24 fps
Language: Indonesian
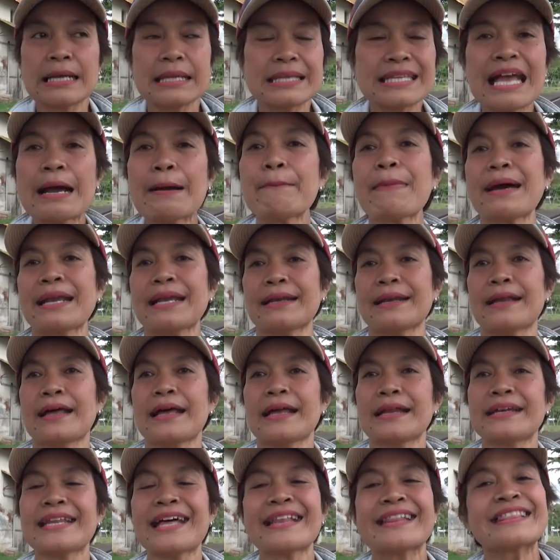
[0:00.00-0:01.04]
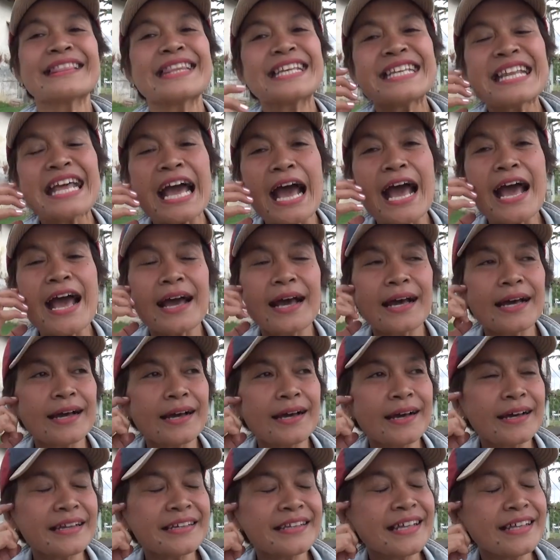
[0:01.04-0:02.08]
nyaman dan tidak
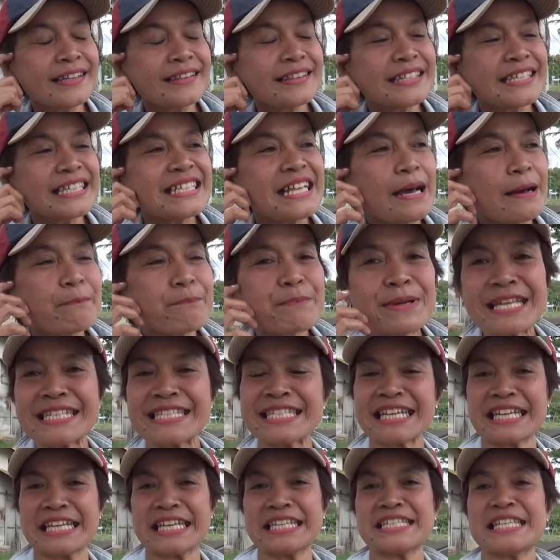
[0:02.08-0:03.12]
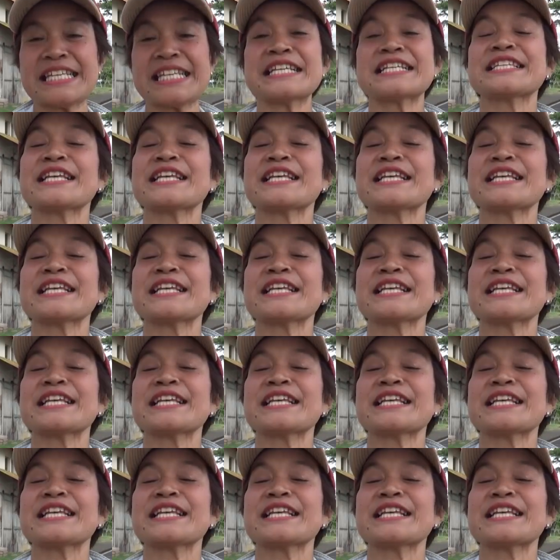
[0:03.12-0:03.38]
uh, dan tidak berisik di sini.